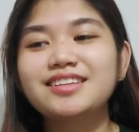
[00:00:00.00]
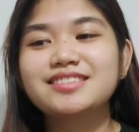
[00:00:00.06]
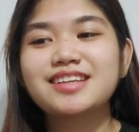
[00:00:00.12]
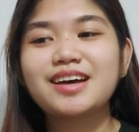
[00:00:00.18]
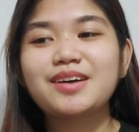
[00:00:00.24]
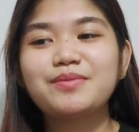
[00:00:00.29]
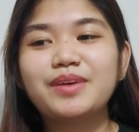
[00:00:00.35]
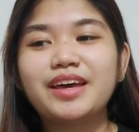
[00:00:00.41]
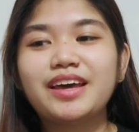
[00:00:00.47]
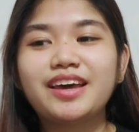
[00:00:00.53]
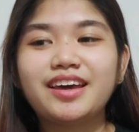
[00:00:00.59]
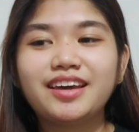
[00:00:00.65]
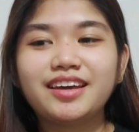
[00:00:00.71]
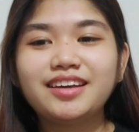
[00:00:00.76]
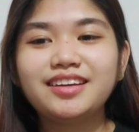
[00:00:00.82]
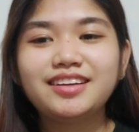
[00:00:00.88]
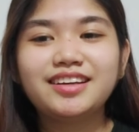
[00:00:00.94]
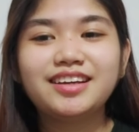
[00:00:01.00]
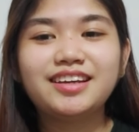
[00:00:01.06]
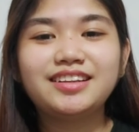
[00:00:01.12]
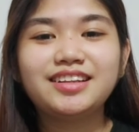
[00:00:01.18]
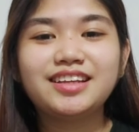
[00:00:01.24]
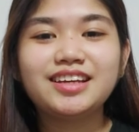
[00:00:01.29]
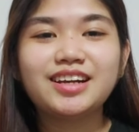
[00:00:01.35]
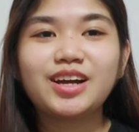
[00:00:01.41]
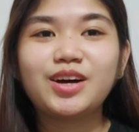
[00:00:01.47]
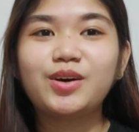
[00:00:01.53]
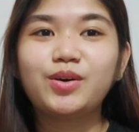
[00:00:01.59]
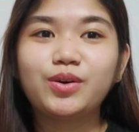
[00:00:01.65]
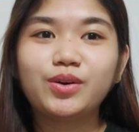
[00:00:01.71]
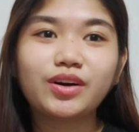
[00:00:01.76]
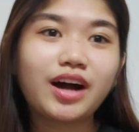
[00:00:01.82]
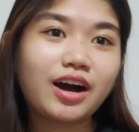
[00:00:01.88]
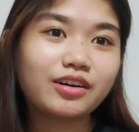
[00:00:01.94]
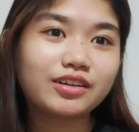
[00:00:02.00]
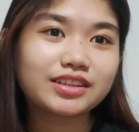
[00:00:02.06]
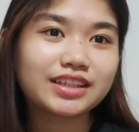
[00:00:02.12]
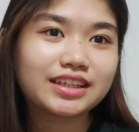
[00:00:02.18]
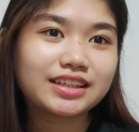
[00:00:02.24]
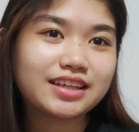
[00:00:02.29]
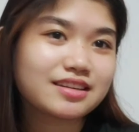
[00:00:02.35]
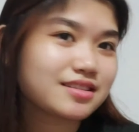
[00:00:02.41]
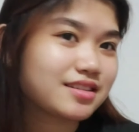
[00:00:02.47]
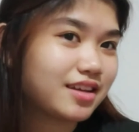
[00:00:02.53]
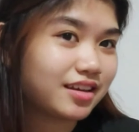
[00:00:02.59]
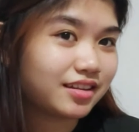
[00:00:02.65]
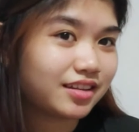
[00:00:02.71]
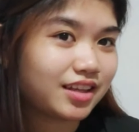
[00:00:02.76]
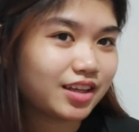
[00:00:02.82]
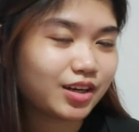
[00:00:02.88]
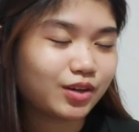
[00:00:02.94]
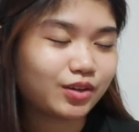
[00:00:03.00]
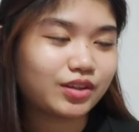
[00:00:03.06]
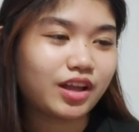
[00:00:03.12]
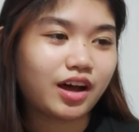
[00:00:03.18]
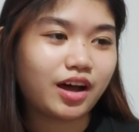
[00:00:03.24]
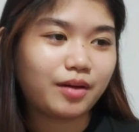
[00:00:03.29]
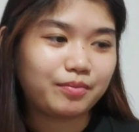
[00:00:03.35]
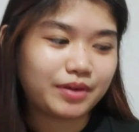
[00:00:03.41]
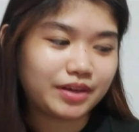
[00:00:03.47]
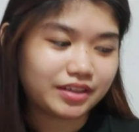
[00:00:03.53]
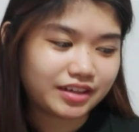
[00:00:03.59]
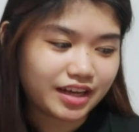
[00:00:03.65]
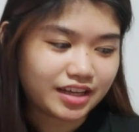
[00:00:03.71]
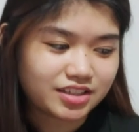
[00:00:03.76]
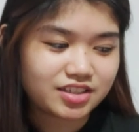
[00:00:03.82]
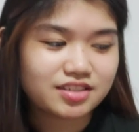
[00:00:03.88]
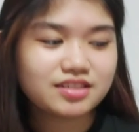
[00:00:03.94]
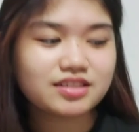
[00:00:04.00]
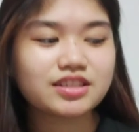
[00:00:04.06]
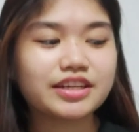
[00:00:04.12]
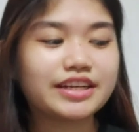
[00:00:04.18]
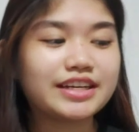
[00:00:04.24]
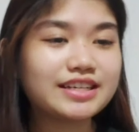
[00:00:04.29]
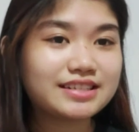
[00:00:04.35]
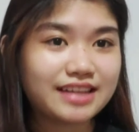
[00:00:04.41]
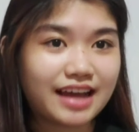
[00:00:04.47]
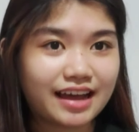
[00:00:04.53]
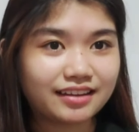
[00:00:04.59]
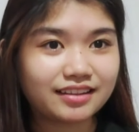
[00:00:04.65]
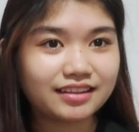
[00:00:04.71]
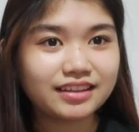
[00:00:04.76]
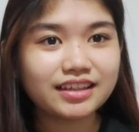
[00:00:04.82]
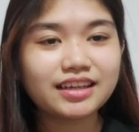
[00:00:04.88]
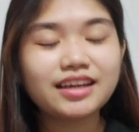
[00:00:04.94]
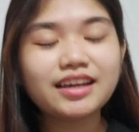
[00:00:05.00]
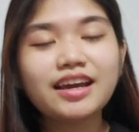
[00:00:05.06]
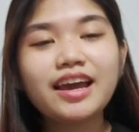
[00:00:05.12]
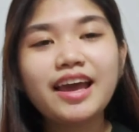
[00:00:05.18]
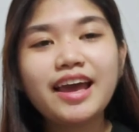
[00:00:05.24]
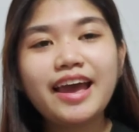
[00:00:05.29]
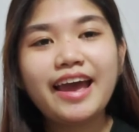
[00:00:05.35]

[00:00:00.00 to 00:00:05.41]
sabi, hindi raw counted kasi hindi raw nakapag-register, sadly.